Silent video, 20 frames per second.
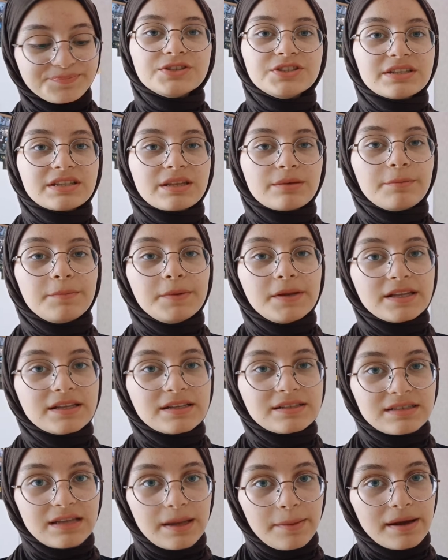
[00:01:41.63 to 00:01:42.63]
Öncelikle bir
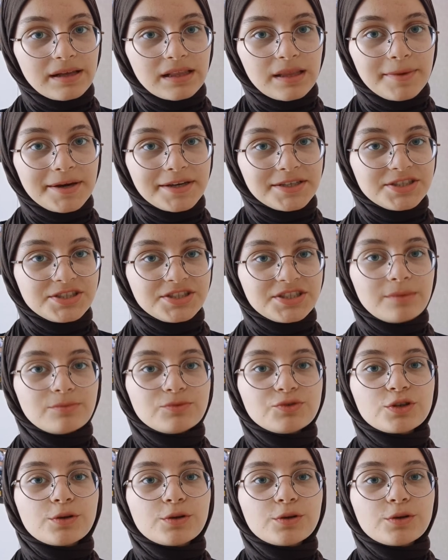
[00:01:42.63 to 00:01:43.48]
plan hazırlamakla başlayacağım.